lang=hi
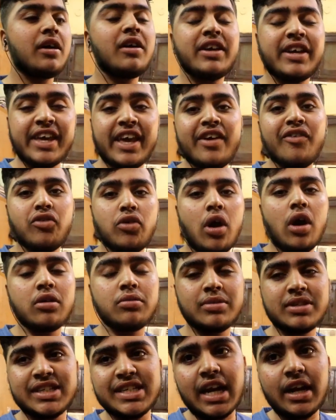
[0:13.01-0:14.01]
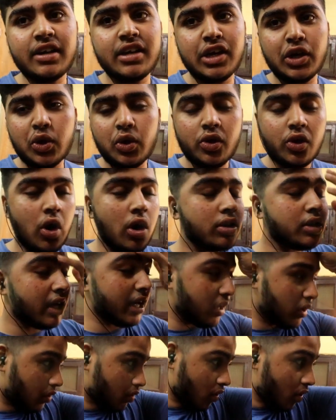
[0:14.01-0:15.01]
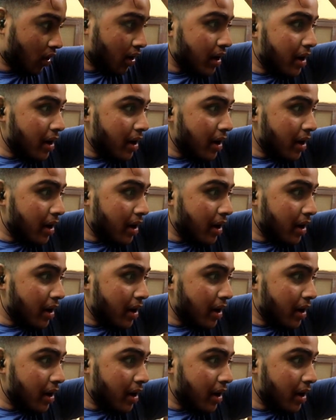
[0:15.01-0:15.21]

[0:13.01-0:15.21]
ये व्लॉग में स्टार्ट करो 9 तारीख को